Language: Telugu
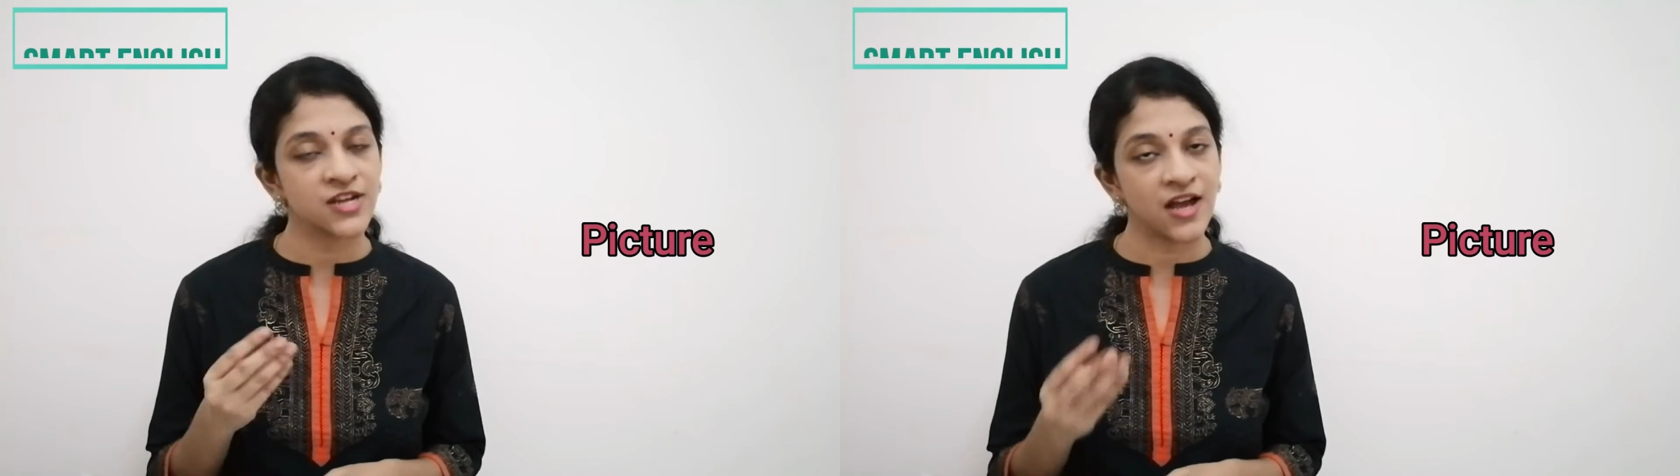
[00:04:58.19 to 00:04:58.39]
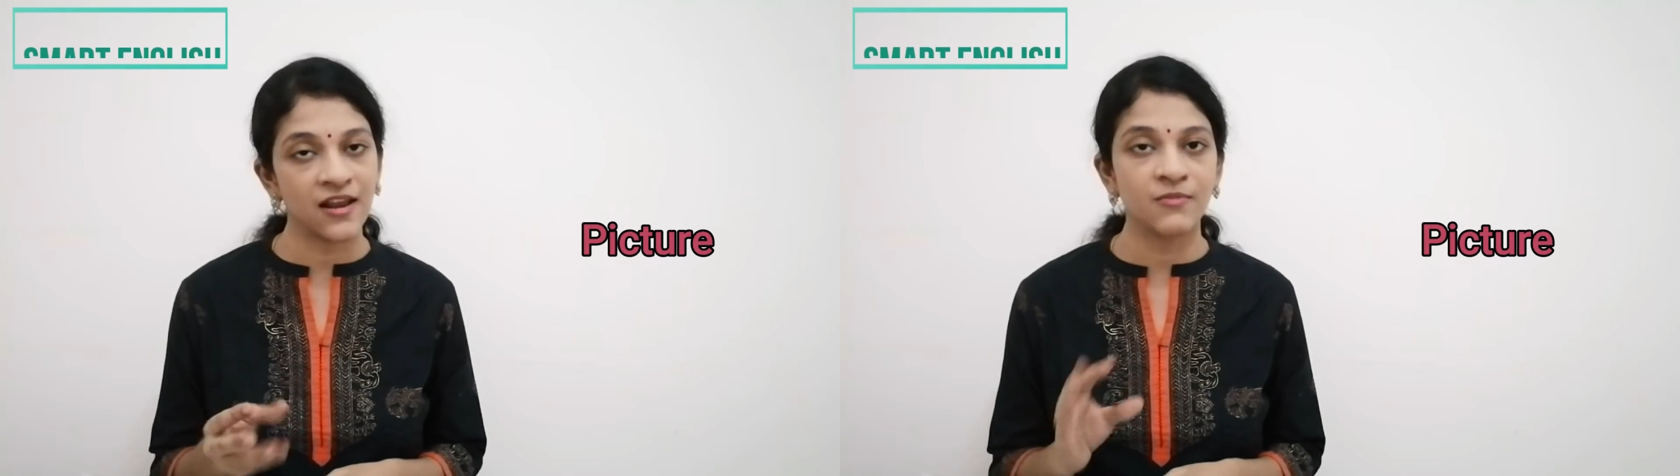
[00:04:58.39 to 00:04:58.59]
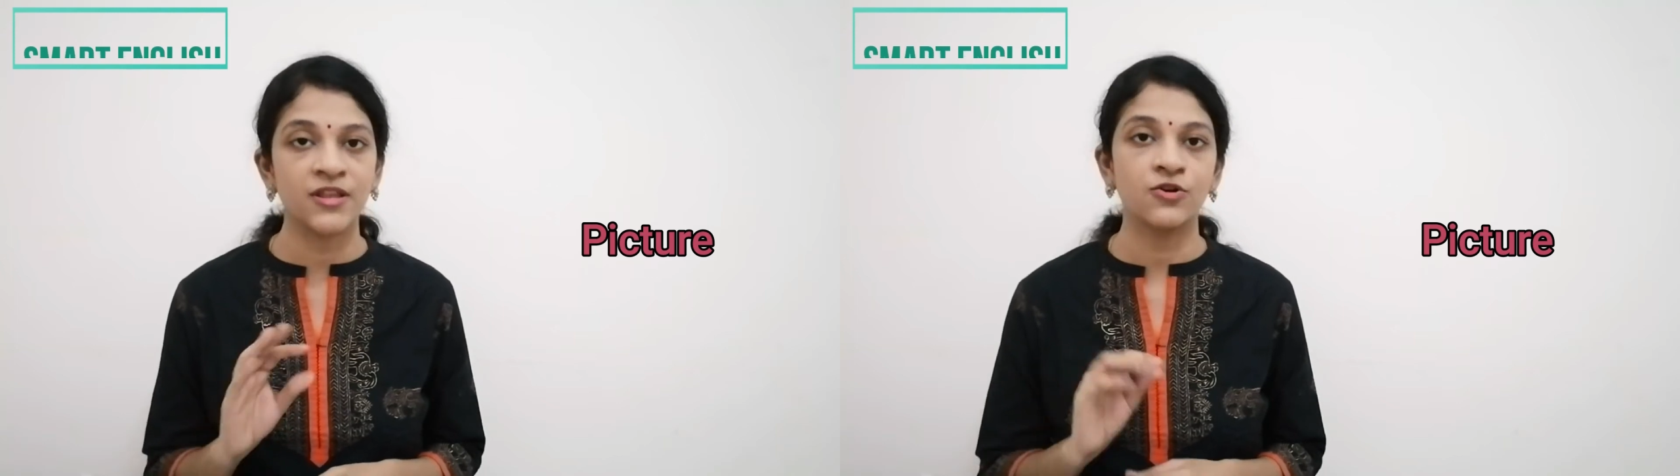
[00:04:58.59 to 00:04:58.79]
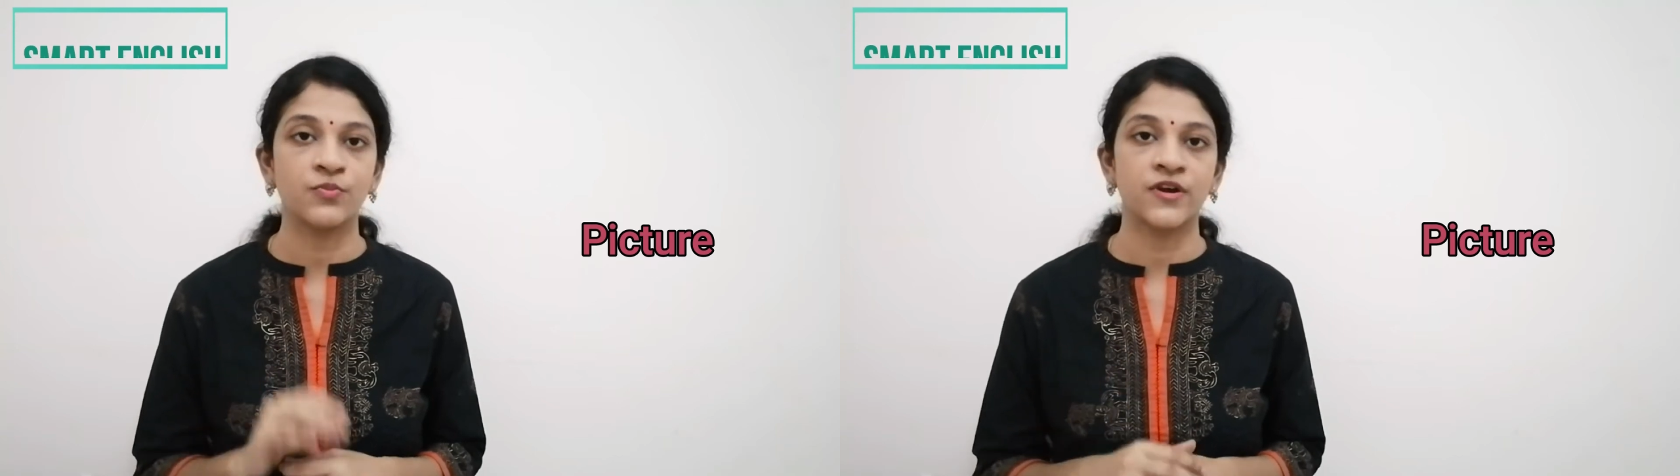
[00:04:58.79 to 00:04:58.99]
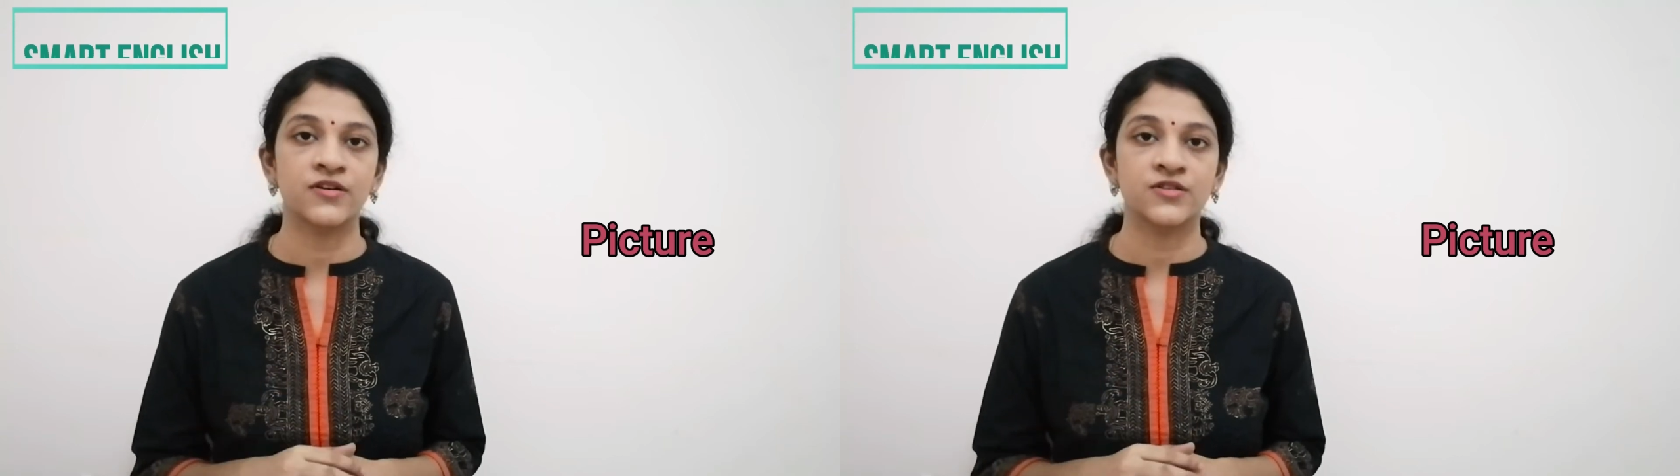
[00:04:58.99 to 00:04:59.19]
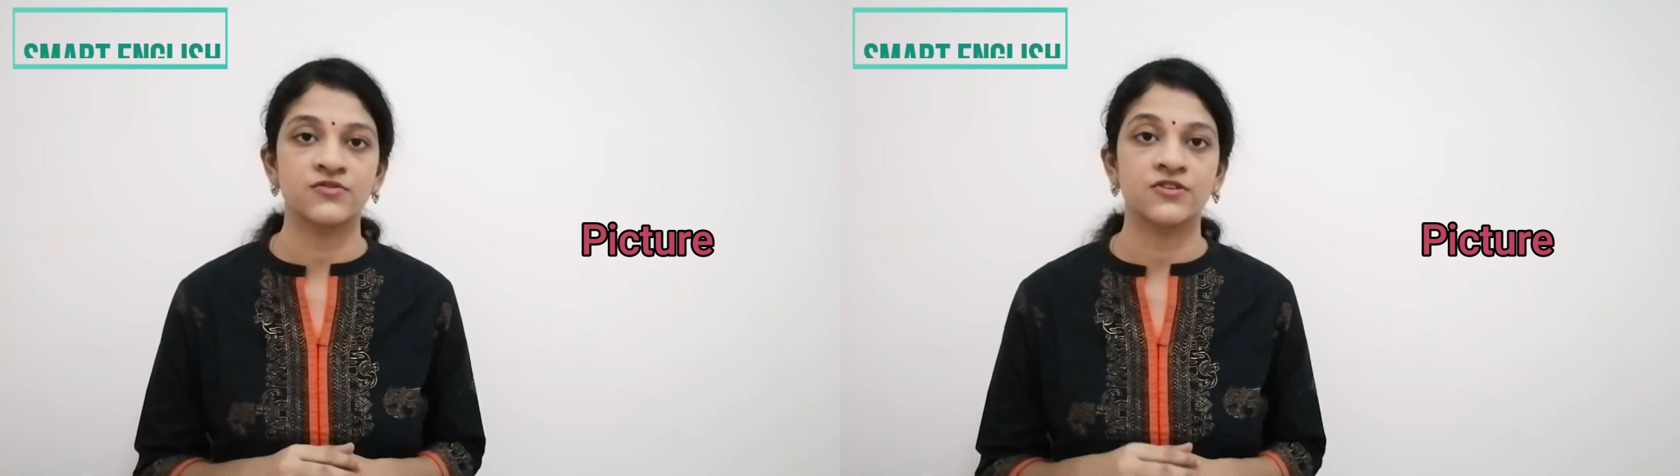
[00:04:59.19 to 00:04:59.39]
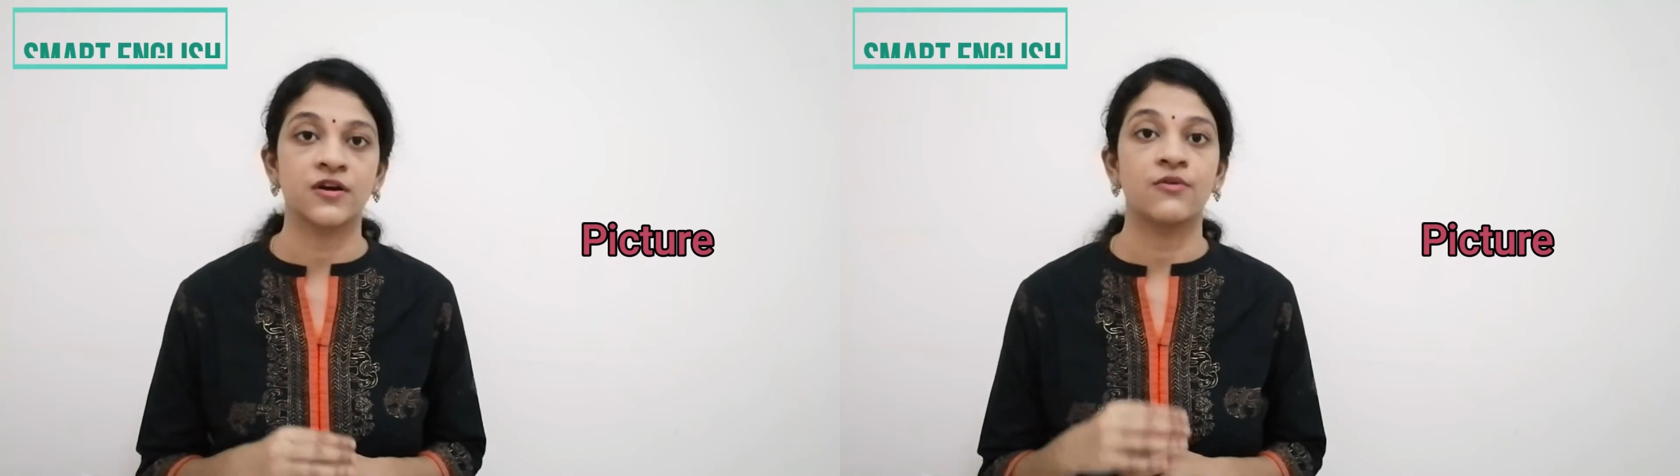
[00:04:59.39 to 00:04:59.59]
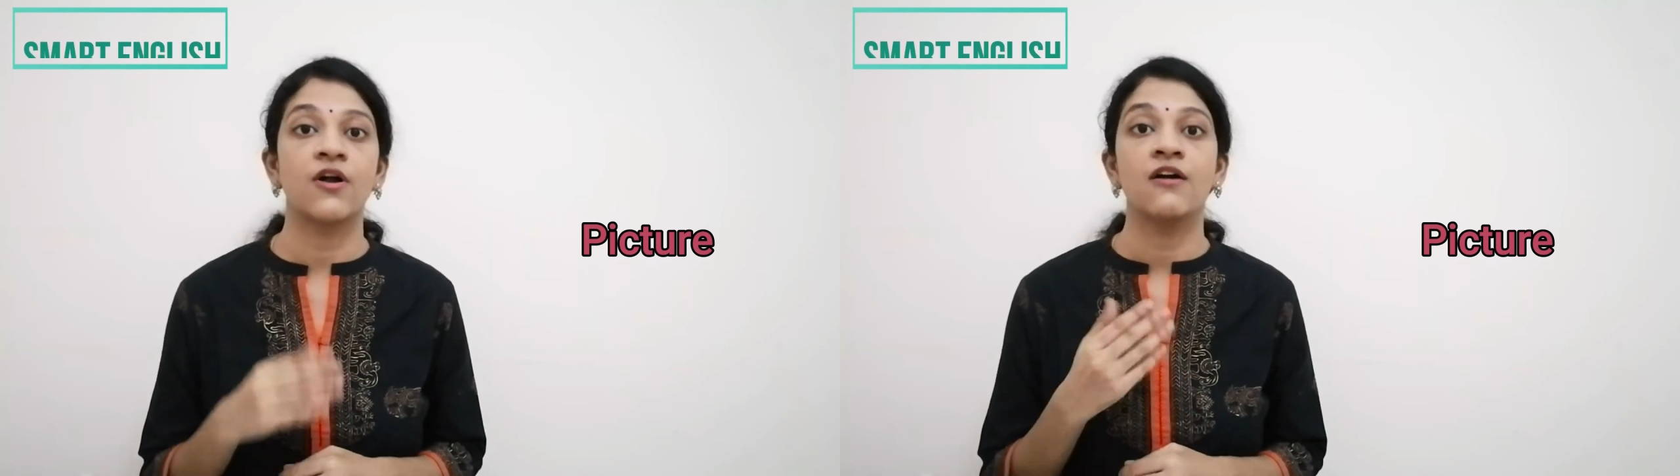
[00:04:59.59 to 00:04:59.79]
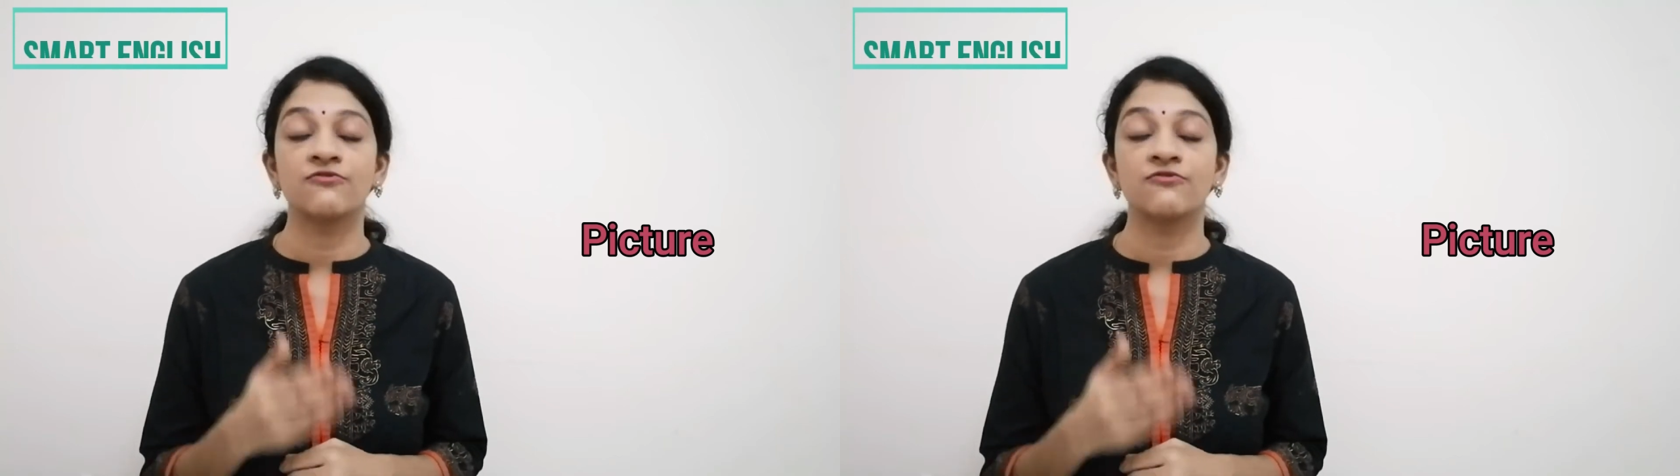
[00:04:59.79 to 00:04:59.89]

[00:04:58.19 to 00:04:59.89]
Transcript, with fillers: చాలామంది ఉపయోగిస్తుంటారు